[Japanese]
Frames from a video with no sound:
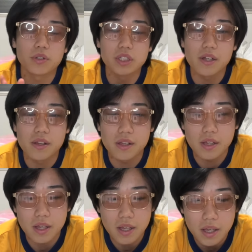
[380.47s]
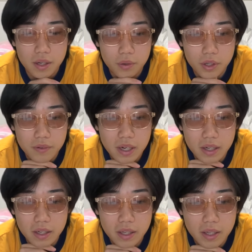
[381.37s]
ちらです。えー、これは、
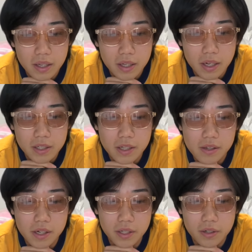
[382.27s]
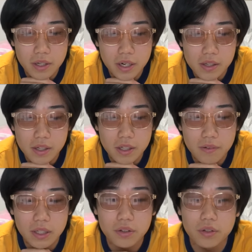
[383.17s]
えー、アディダス×アレキサンダー
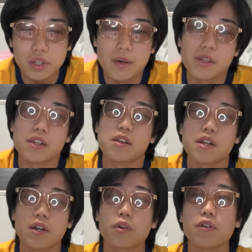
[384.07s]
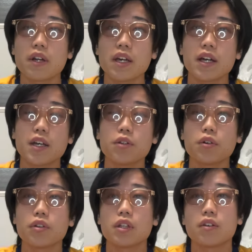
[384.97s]
1のゲームシャツですね。これはね、
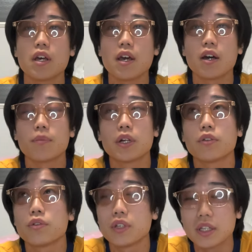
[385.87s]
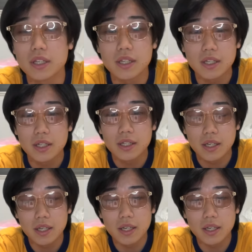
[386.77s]
カインドールっていうね、あの、ブランド古着、
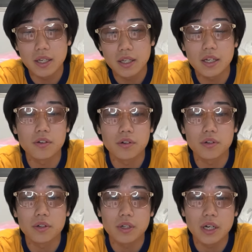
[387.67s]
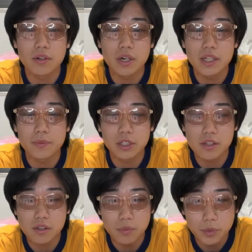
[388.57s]
えー、屋の、あの、アイテムなんで
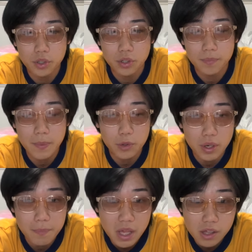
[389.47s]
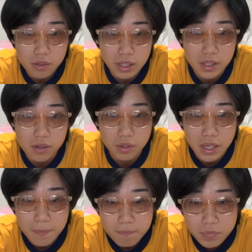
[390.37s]
すけども、まあ、これメッシュなんですよ
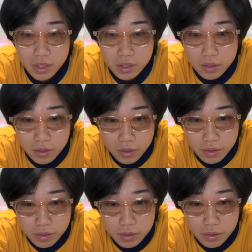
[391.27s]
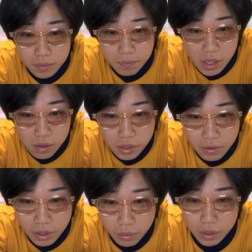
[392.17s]
ね。うん。メッシュだ
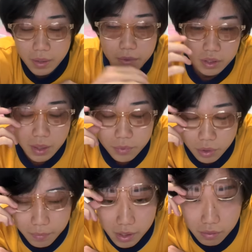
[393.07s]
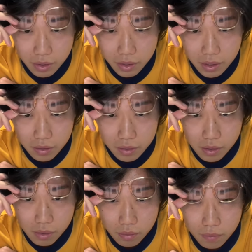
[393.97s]
よね、これ多分。多分これメッシュだよね。
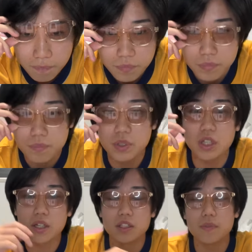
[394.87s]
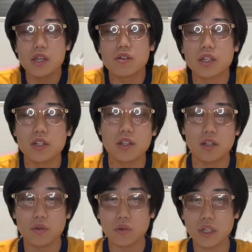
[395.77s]
うん。見た感じメッシュになってて、
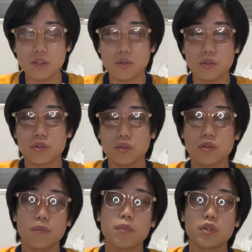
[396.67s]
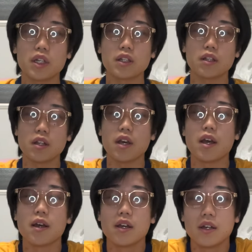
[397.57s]
ここね、ちょっとツートンっぽくなって
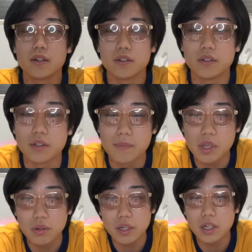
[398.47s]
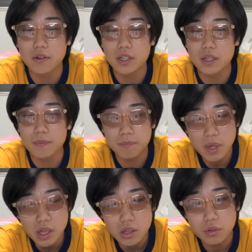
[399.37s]
て、うん。まあ、それが可愛い。
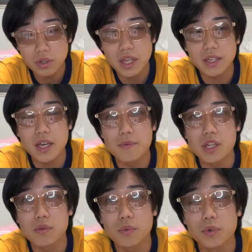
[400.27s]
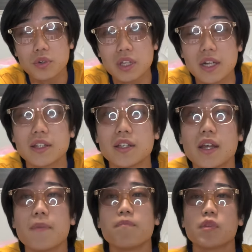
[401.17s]
メッシュのね、ゲームシャツも僕狙って
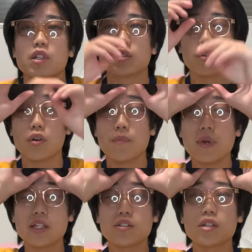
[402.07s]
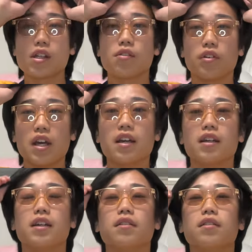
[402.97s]
て、そう、メッシュ生地のね、
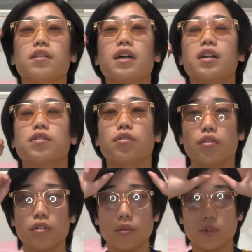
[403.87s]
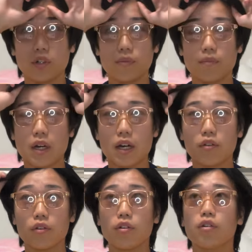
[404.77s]
うん、だからそういうのも、まあ、あ
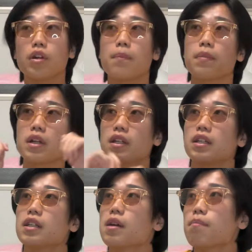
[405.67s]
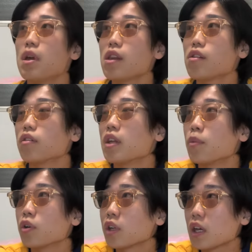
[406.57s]
のやっぱりメッシュって
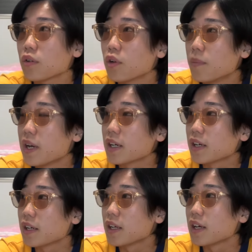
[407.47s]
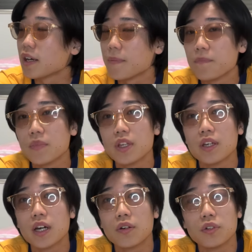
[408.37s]
僕結構前からね
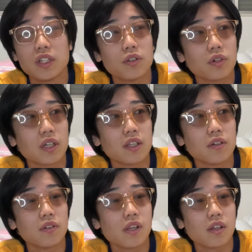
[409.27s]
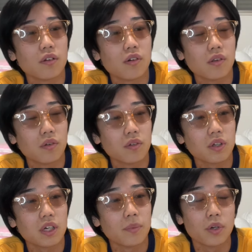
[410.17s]
あのニット買ってるんですけどその時
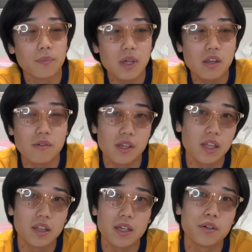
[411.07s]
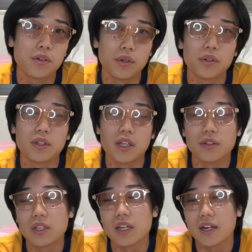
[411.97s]
から僕メッシュは絶対来るよって言っ
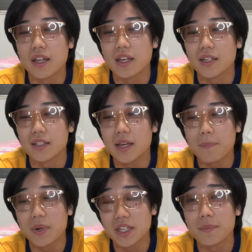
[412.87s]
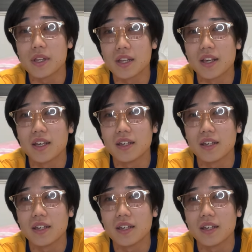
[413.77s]
たらねやっぱり来ましたね